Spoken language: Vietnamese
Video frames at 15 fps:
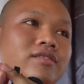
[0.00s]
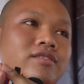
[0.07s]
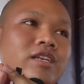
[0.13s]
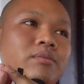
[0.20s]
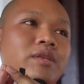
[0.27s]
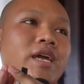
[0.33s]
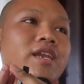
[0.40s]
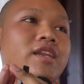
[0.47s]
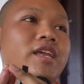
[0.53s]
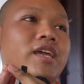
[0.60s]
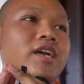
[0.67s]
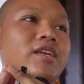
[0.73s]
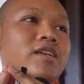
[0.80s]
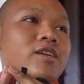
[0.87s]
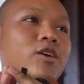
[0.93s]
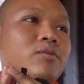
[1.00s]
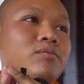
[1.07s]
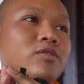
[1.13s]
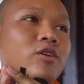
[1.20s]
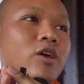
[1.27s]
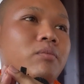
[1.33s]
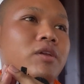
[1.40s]
nộp tên đĩa cho
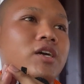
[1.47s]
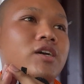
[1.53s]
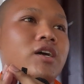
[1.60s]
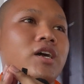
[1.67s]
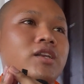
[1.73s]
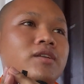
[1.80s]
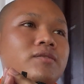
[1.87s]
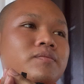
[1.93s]
nhóm thọp lừa